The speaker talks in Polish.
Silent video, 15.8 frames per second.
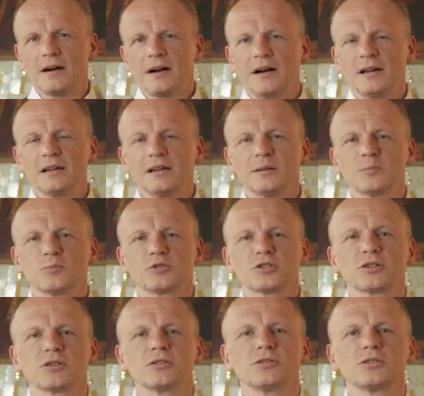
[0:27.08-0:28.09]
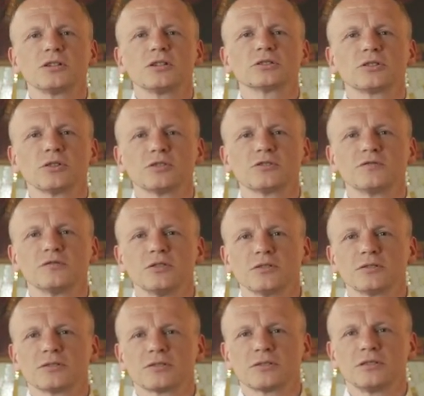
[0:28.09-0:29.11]
Ale przychodzi ktoś w
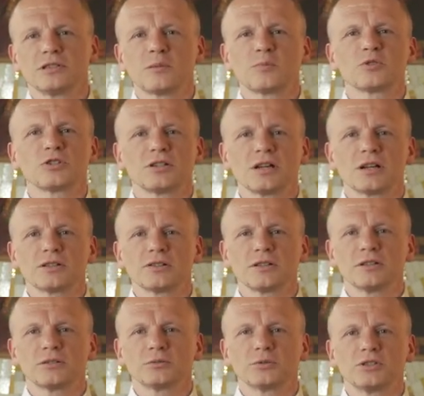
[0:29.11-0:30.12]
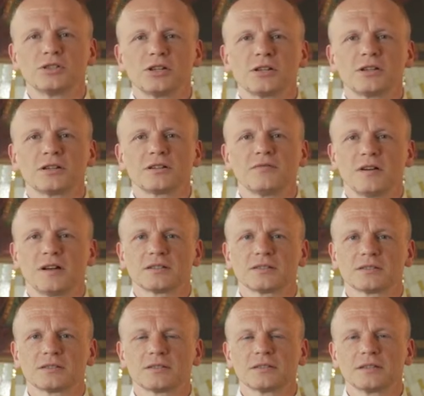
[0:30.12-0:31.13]
nocy, nieprzyjaciel, który sieje
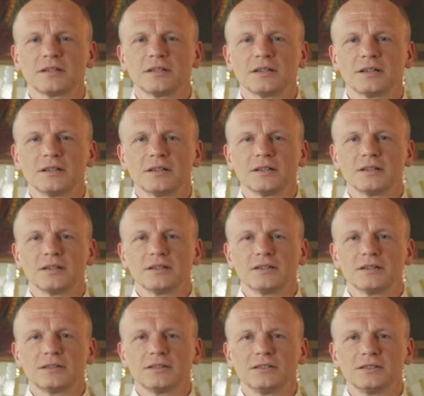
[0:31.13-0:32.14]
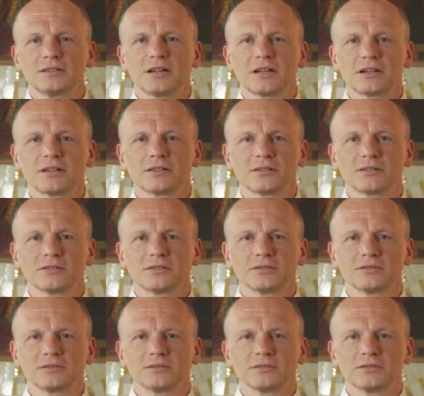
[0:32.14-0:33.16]
chwast. I tak
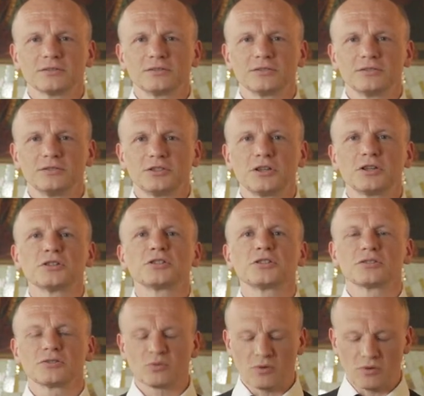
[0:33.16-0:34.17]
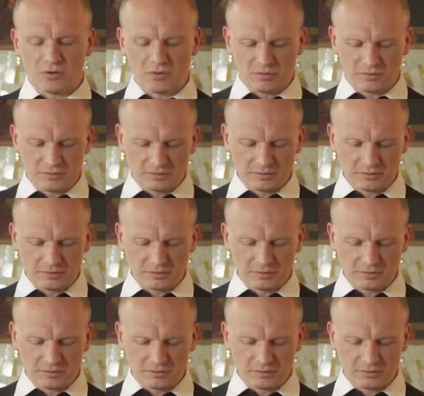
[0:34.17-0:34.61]
dzieje się zło.